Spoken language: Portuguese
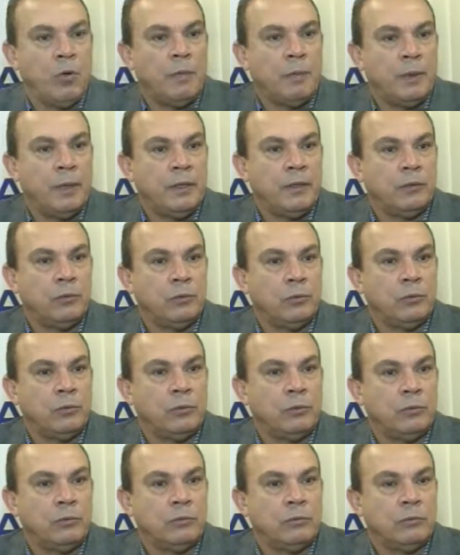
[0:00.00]
comprando
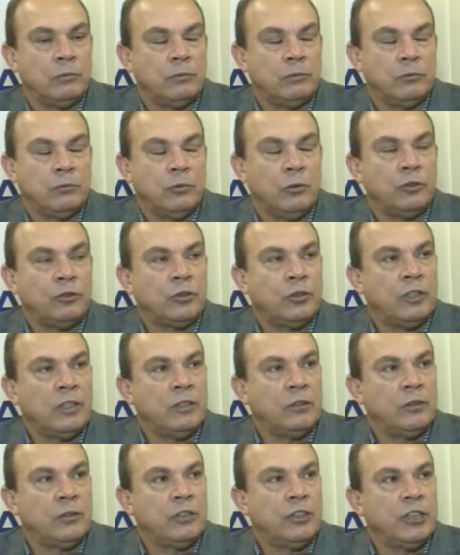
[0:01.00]
um
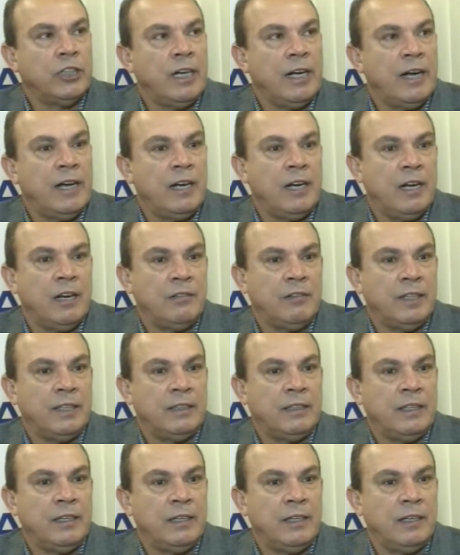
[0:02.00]
condicionador de ar, ela vai
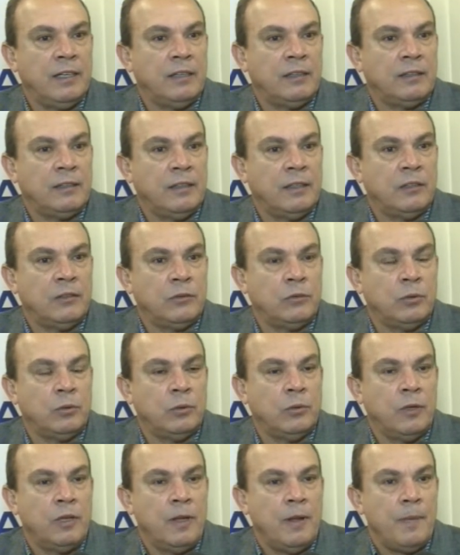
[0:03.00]
ter
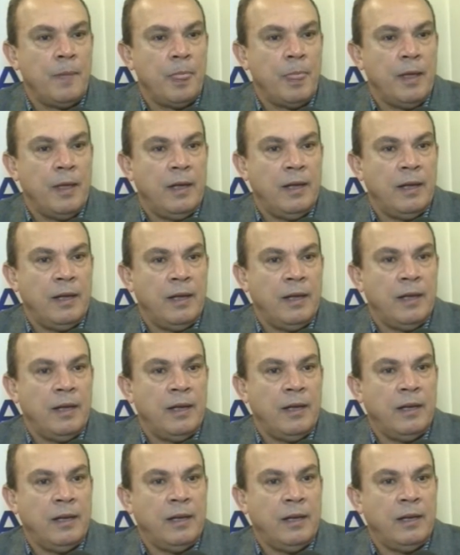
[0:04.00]
tanto
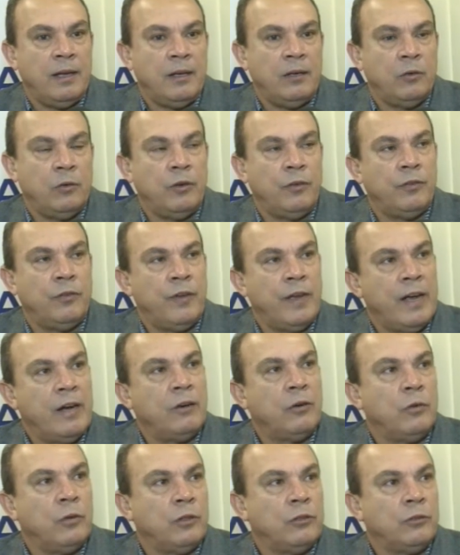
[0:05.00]
é, no
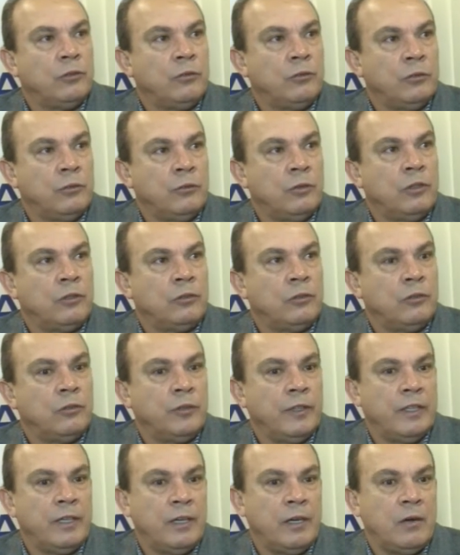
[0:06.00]
inverno quanto, quanto no
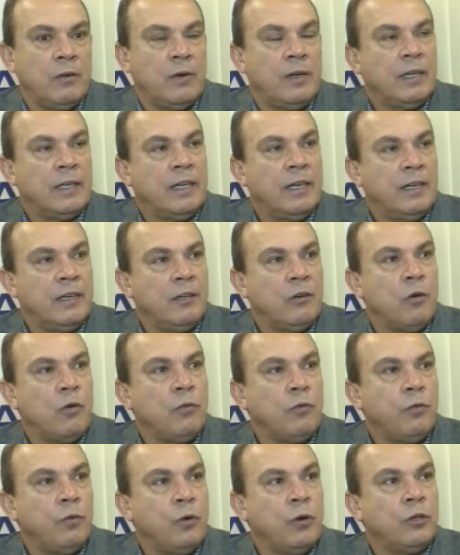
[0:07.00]
verão aquele
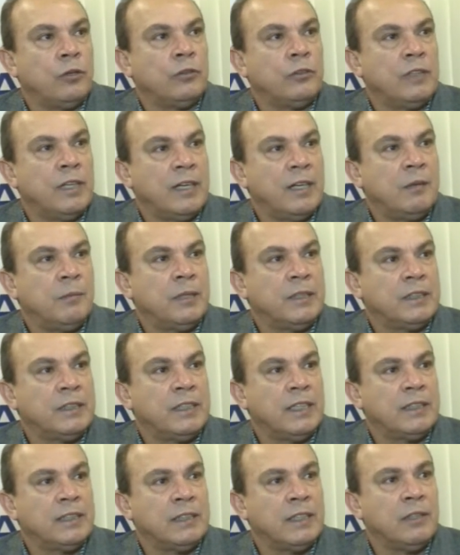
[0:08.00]
conforto da
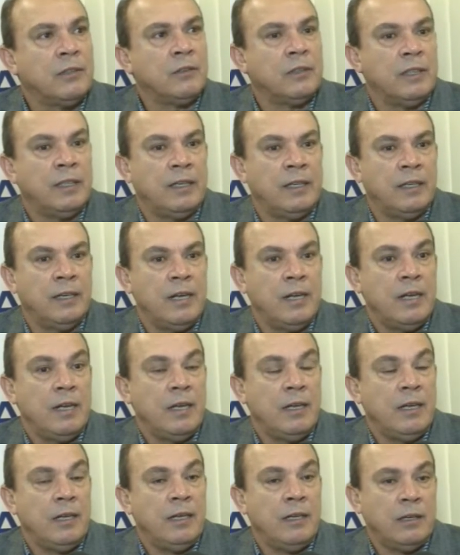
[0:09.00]
climatização, né?
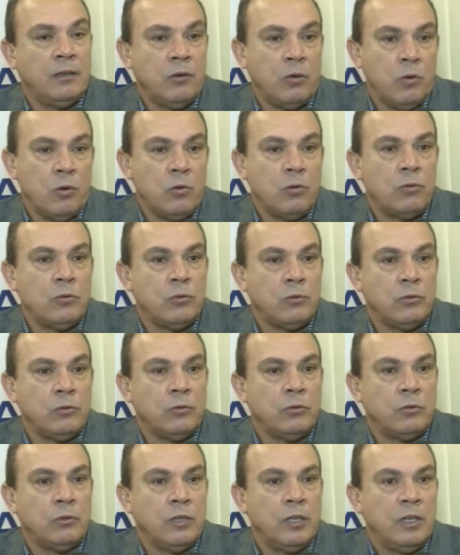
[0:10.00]
E
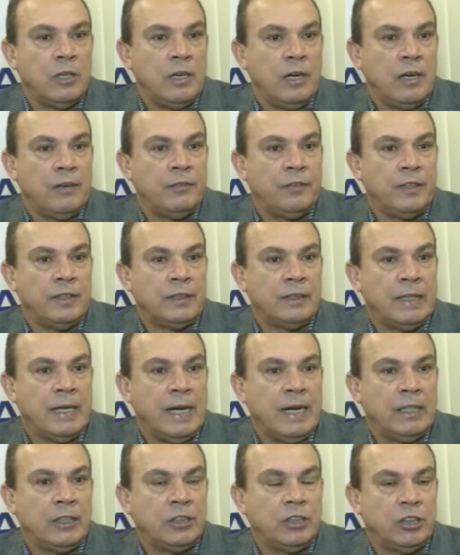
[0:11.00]
com a
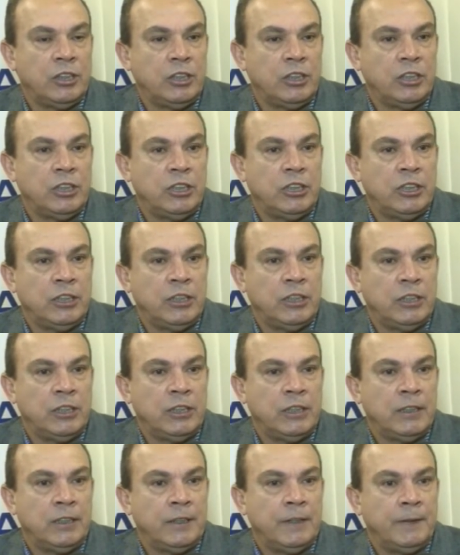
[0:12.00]
vantagem
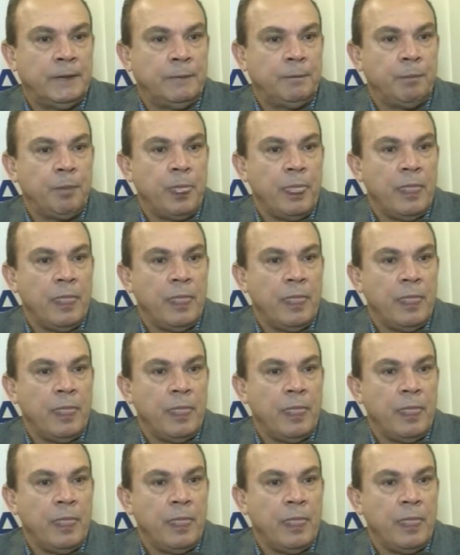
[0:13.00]
de,